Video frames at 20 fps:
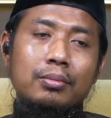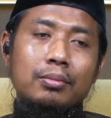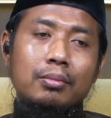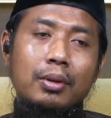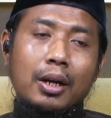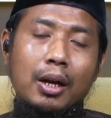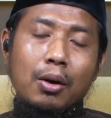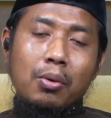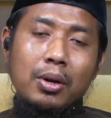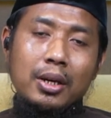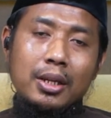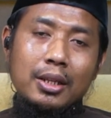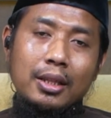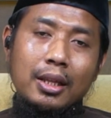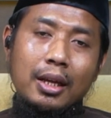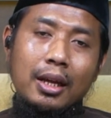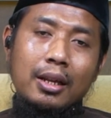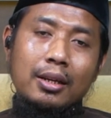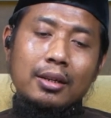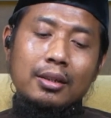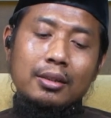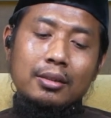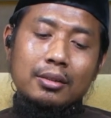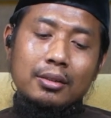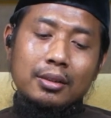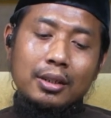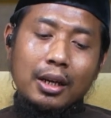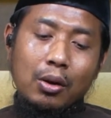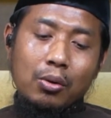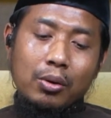Maka wanita,
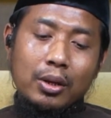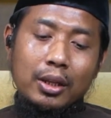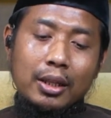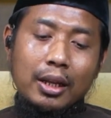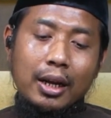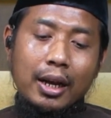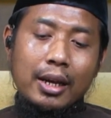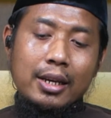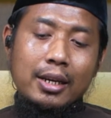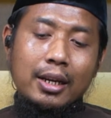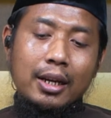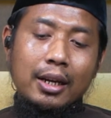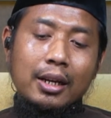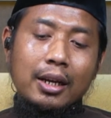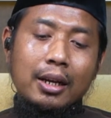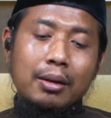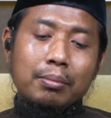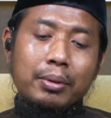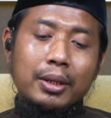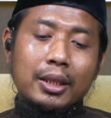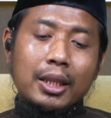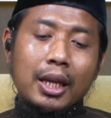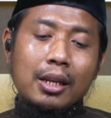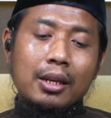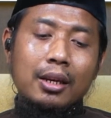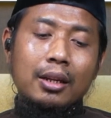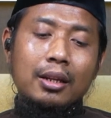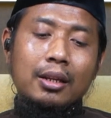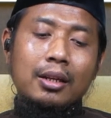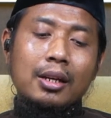kalau kita kaitkan dengan
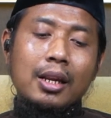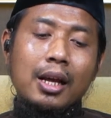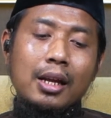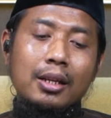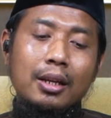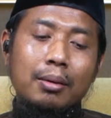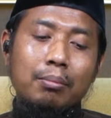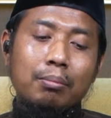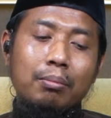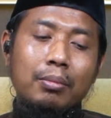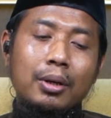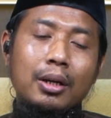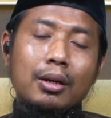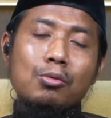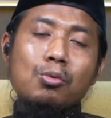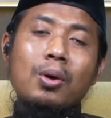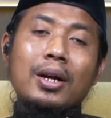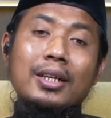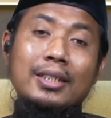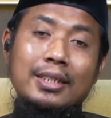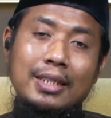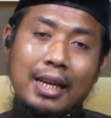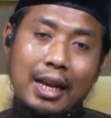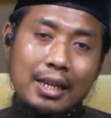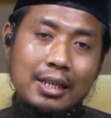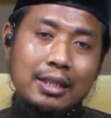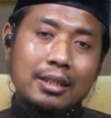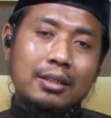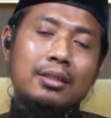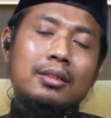pertanyaan ini, hendaknya
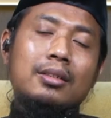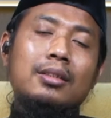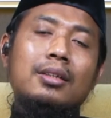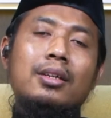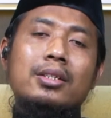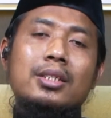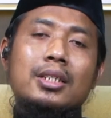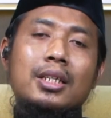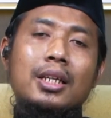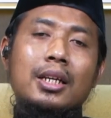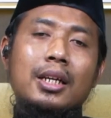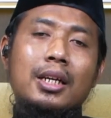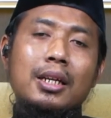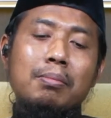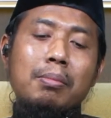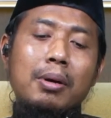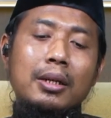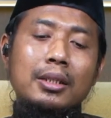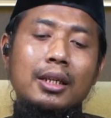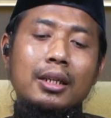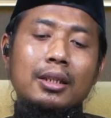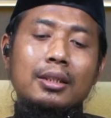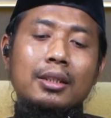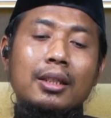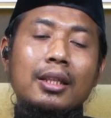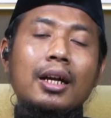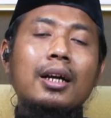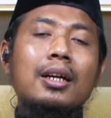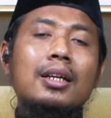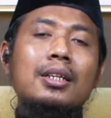menguasai sedikit banyak
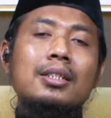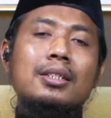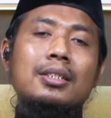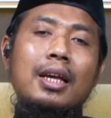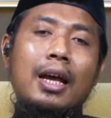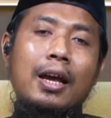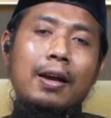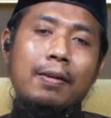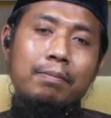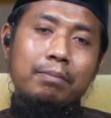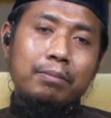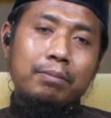tentang kisah.